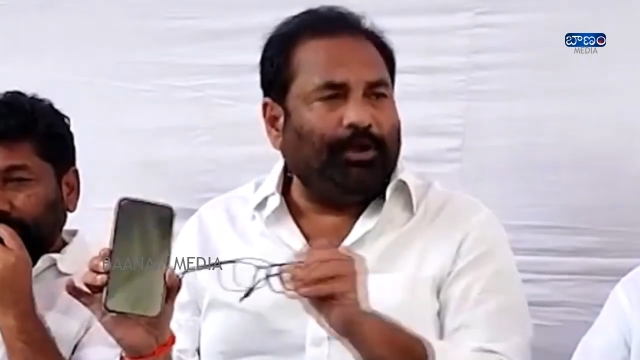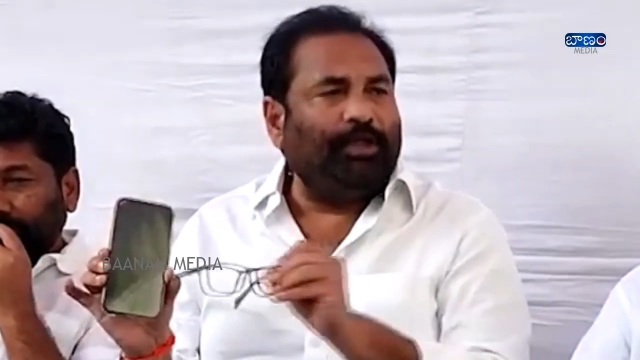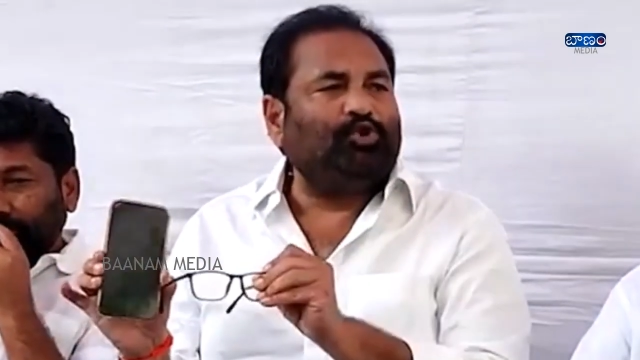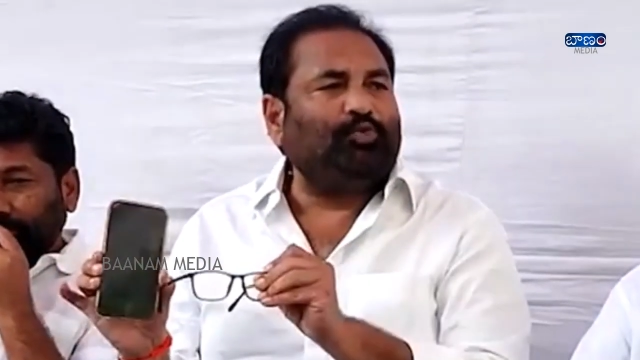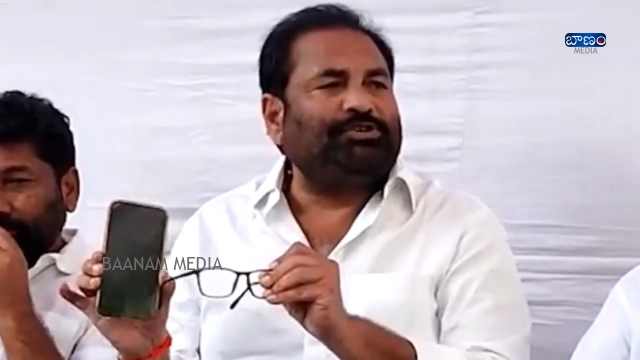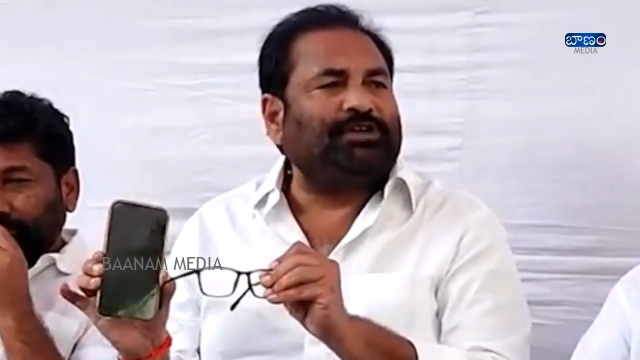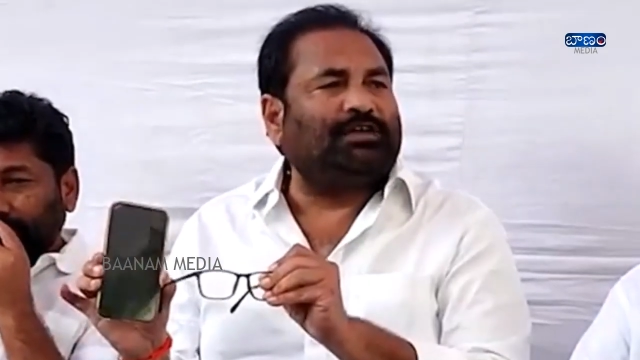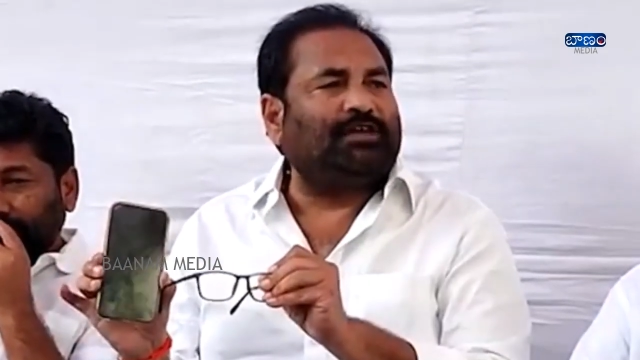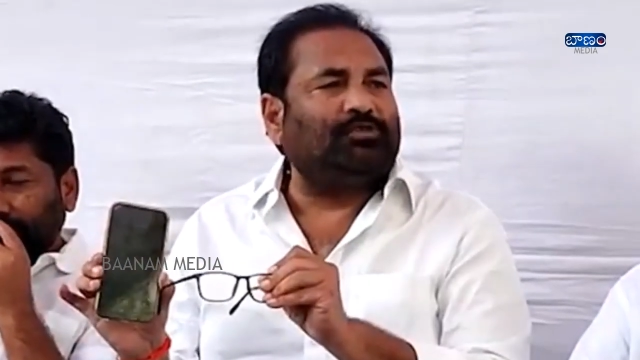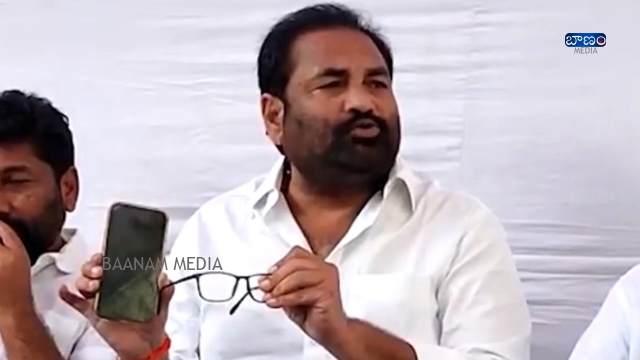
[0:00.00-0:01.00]
నేను చూపించే
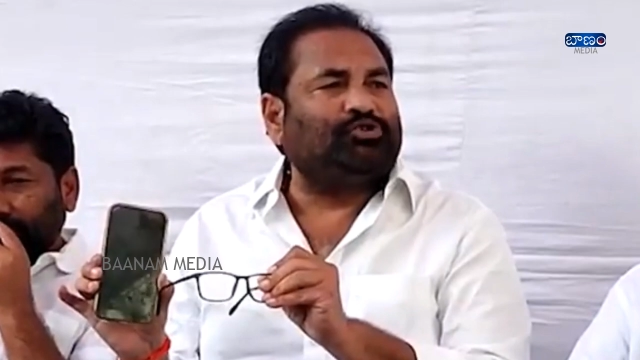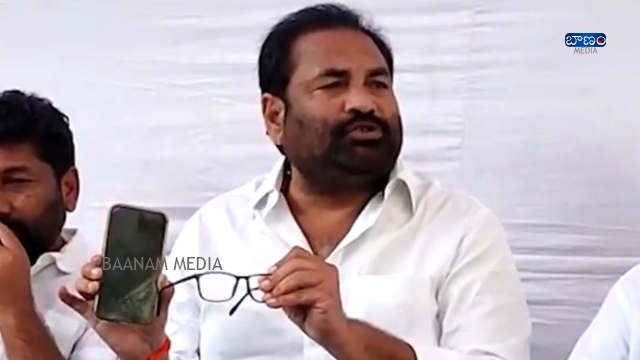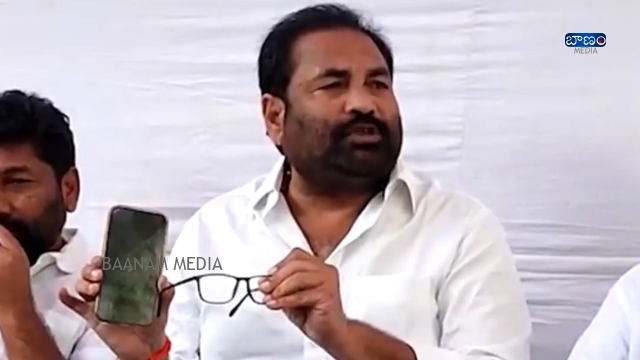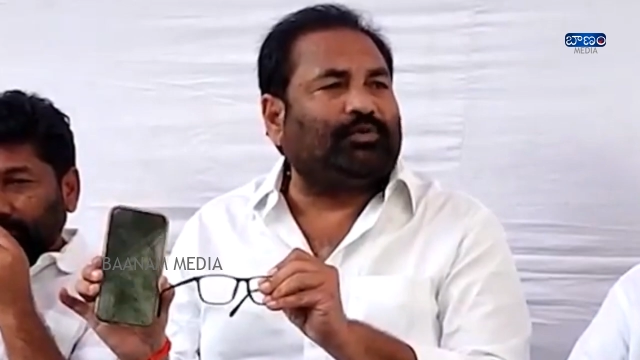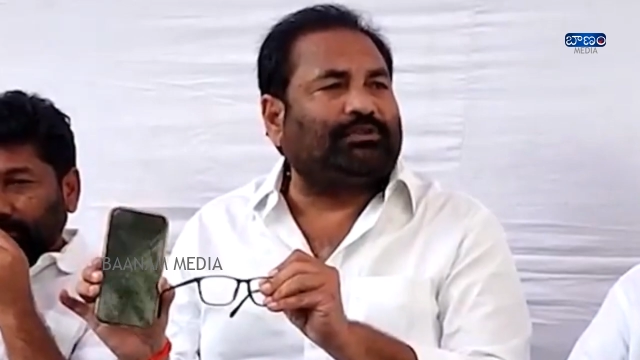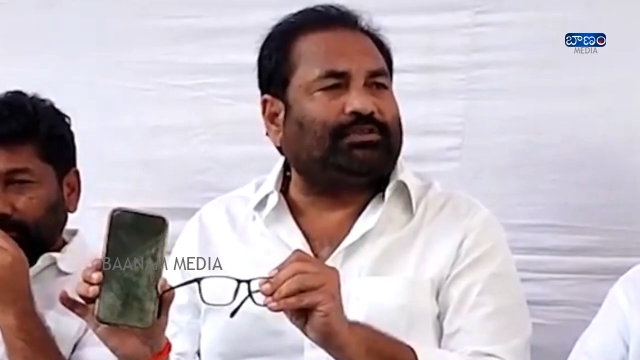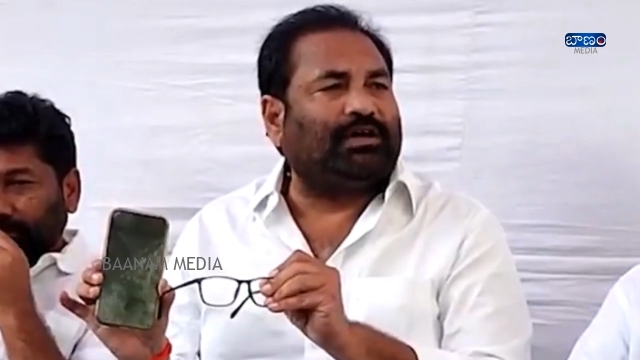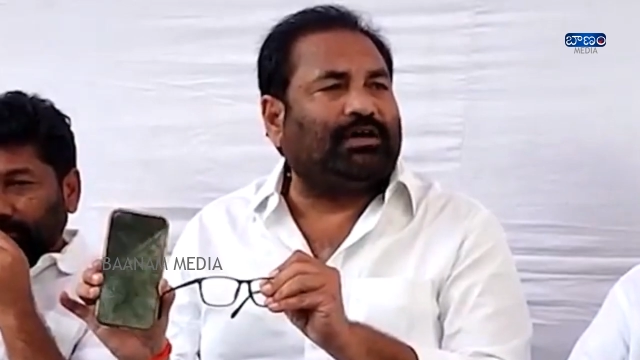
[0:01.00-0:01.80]
ఆధారం చూసిన తర్వాత